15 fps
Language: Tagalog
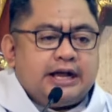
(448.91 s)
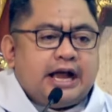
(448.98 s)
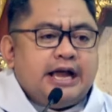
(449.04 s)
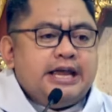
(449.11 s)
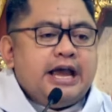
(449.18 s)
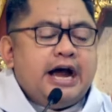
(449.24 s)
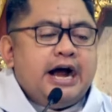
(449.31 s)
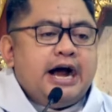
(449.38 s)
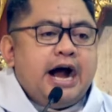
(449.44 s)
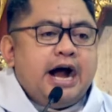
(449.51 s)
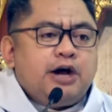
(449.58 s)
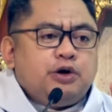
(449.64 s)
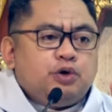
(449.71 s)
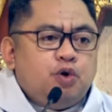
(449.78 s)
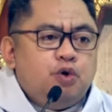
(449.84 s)
Kaya
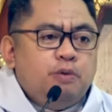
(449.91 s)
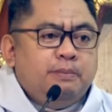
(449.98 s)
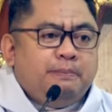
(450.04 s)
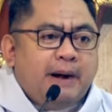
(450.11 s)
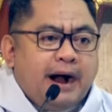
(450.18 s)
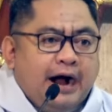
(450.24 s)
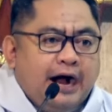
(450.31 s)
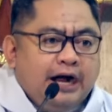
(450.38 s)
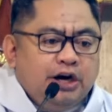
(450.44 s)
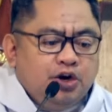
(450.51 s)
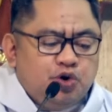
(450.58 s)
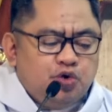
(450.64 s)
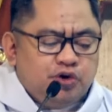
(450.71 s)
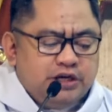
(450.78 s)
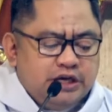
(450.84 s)
nga kung
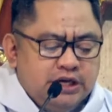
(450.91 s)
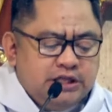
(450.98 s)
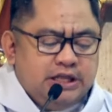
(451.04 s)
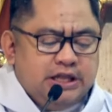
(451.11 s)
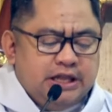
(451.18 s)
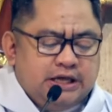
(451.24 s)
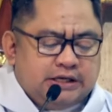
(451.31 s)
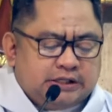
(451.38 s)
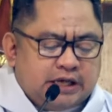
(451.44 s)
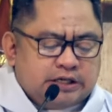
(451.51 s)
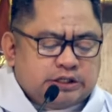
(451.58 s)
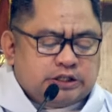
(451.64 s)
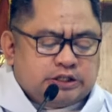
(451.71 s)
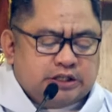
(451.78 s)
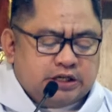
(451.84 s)
paanong
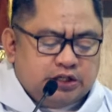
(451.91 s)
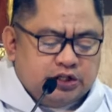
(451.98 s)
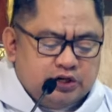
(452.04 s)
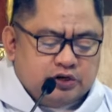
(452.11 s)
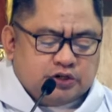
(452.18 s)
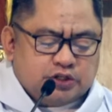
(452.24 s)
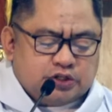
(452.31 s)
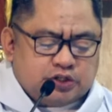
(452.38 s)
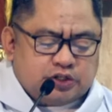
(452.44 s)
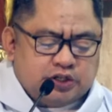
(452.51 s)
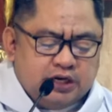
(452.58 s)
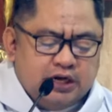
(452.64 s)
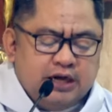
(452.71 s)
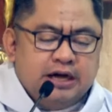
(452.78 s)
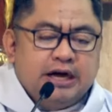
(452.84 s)
iniligtas ng
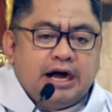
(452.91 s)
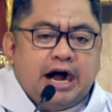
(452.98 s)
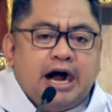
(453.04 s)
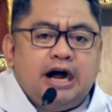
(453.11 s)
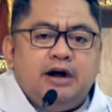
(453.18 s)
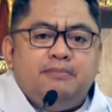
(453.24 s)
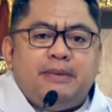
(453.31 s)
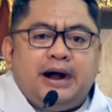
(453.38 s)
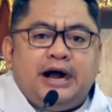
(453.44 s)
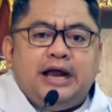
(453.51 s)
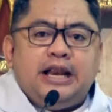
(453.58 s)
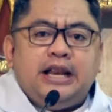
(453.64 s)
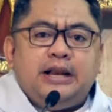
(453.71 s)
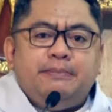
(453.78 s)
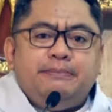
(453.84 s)
Diyos ang
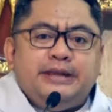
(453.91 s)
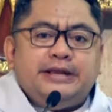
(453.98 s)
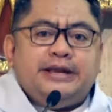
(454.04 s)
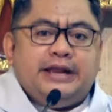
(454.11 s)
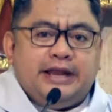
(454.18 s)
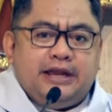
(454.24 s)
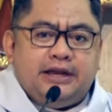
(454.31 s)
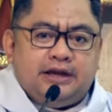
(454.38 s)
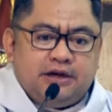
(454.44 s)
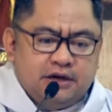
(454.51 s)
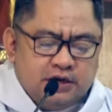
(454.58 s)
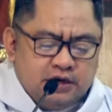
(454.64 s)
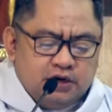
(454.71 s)
mahal na birhen